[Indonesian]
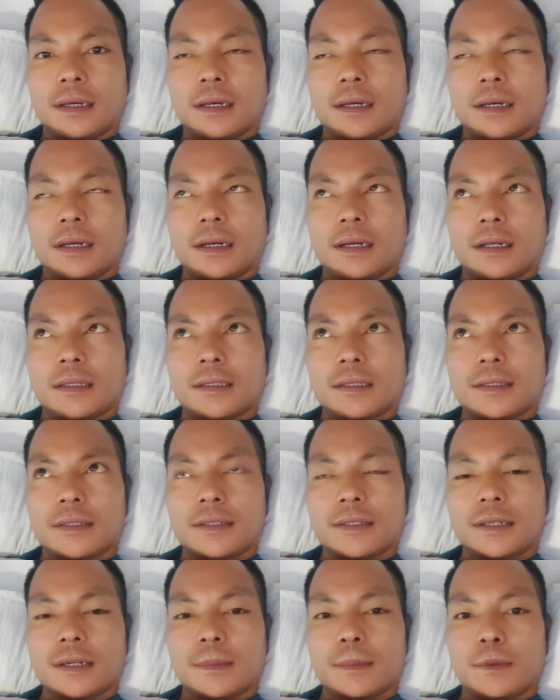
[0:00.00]
anga
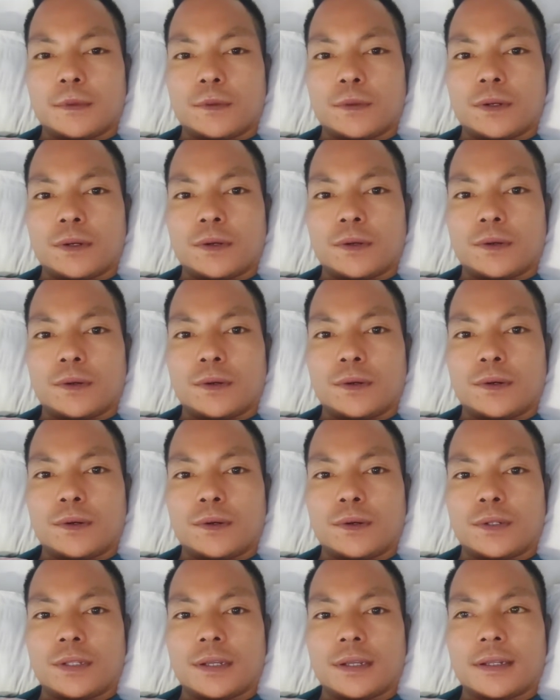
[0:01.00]
chancia blog rang
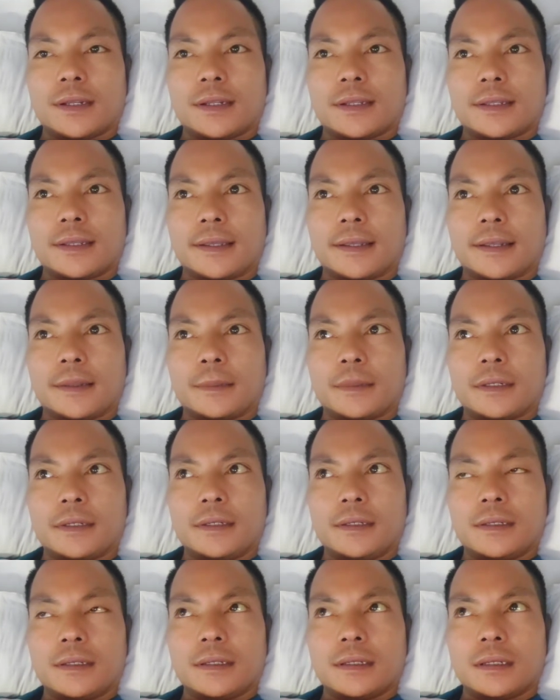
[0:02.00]
ko thariap ken lemung